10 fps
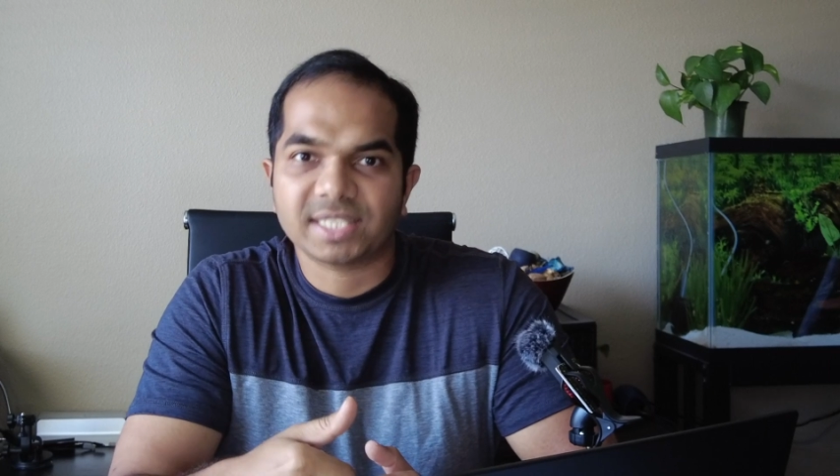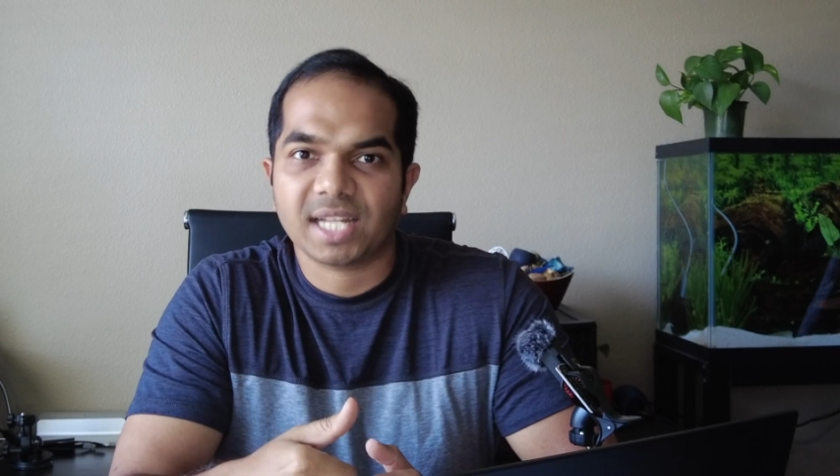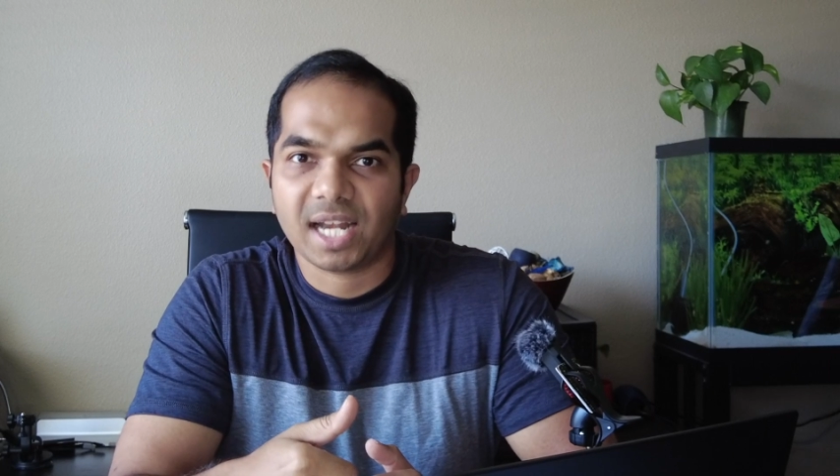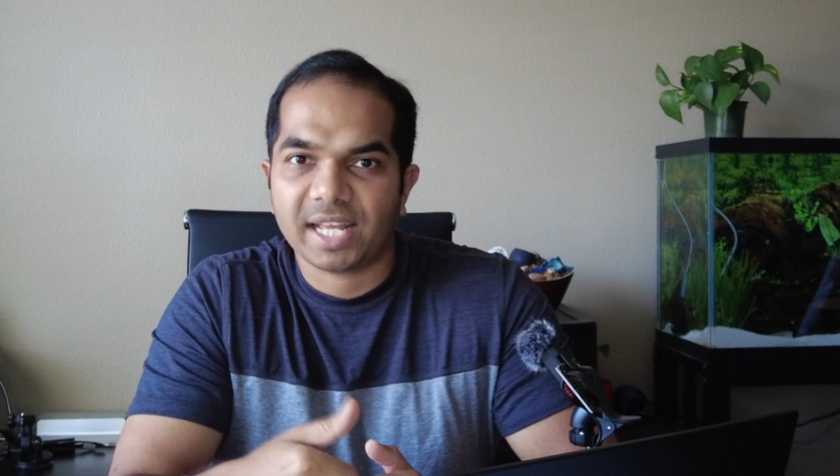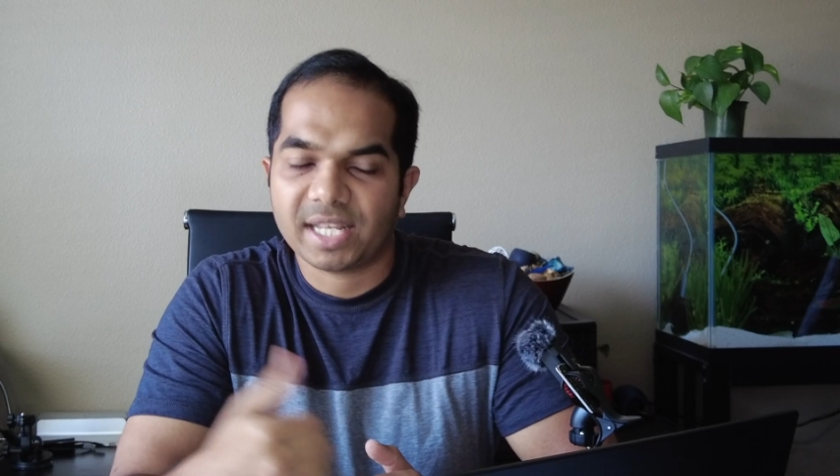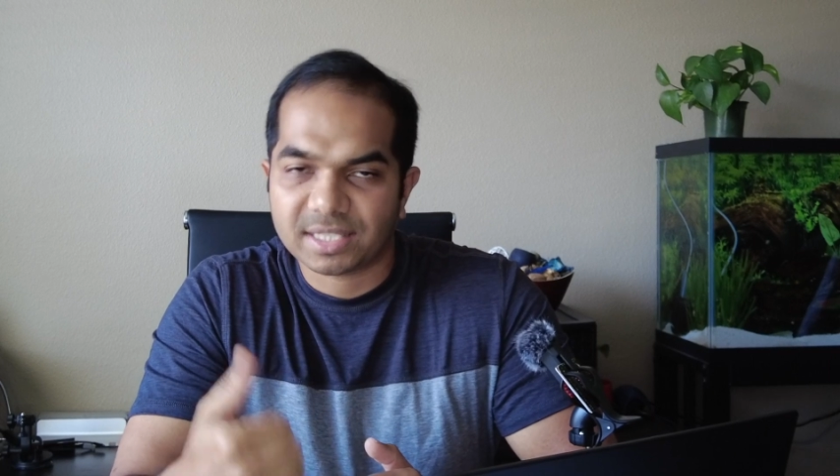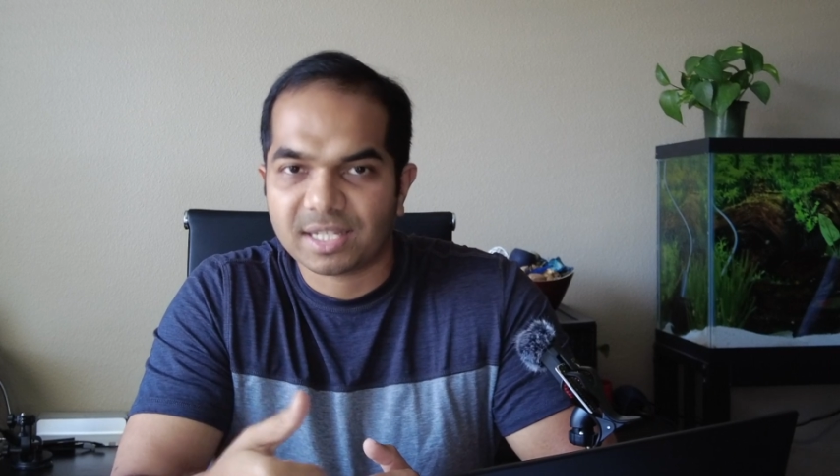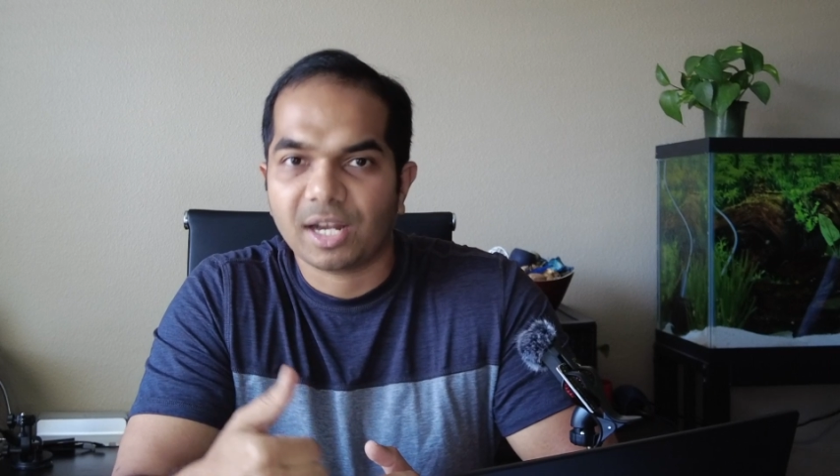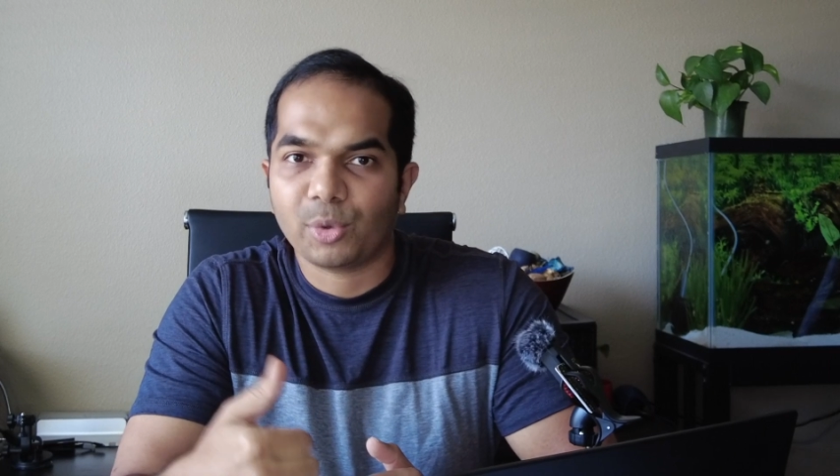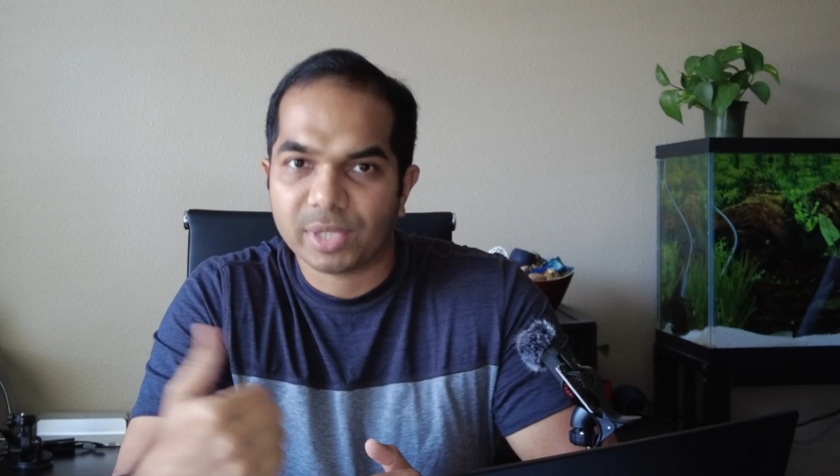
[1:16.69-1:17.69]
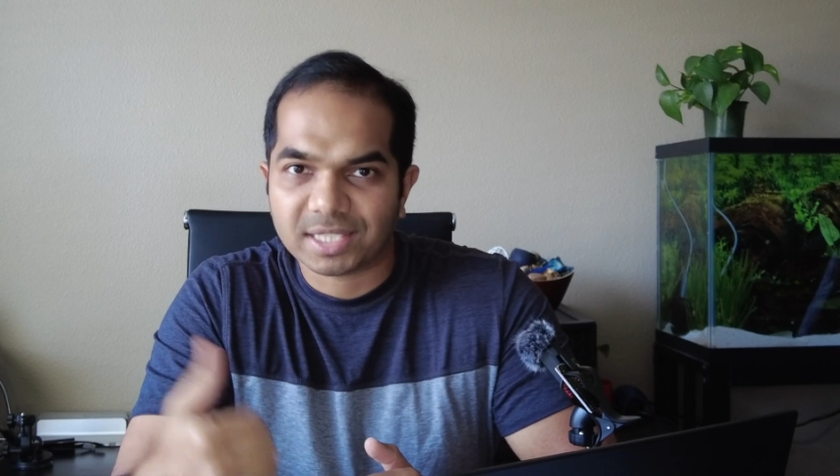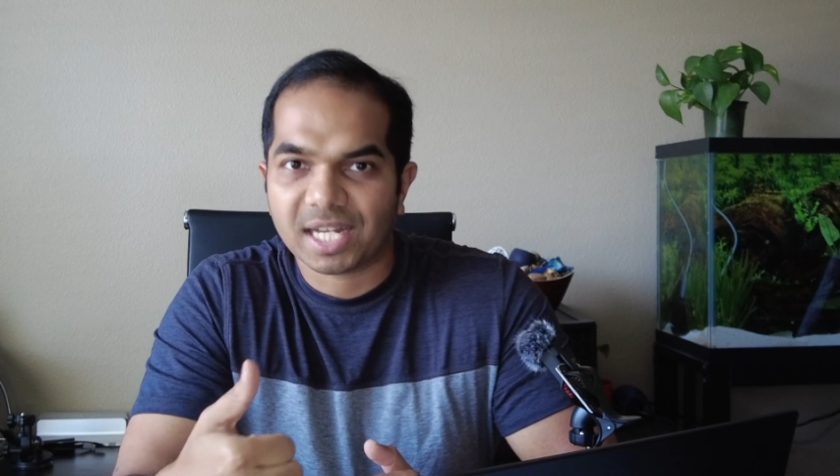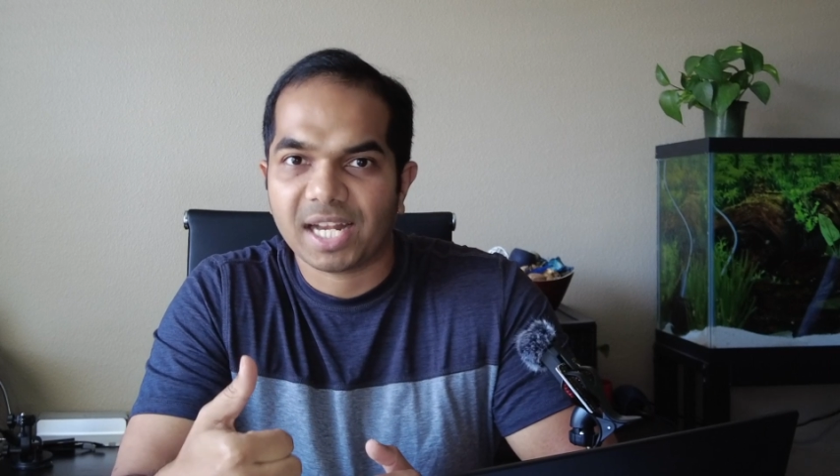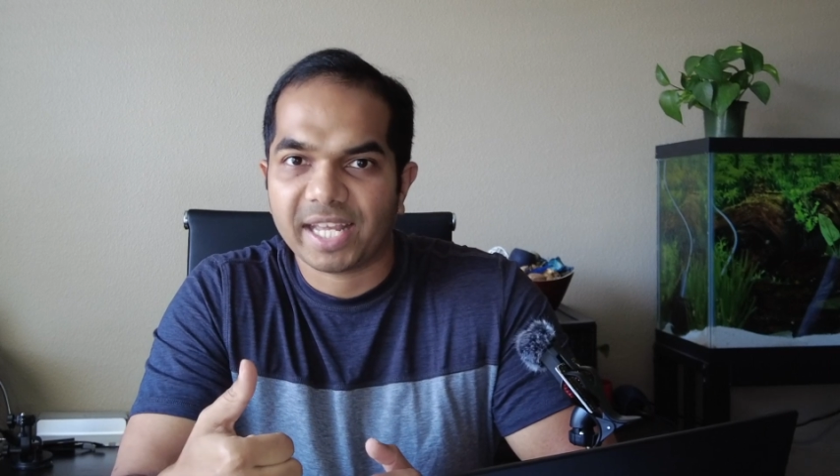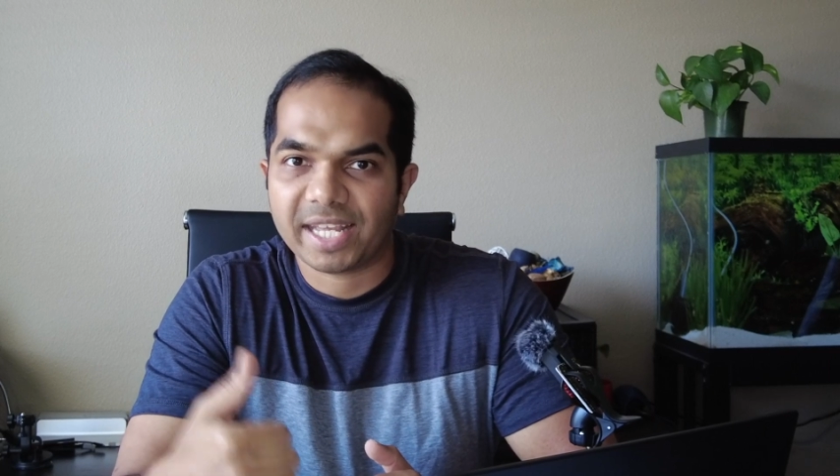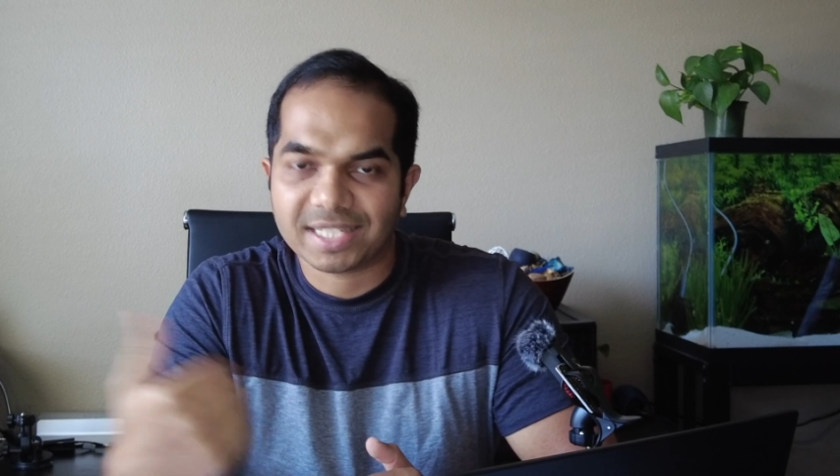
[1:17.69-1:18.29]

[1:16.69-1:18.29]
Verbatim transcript: எஸ்எல்ஐ எஸ்எல்ஓ எஸ்எல்ஏ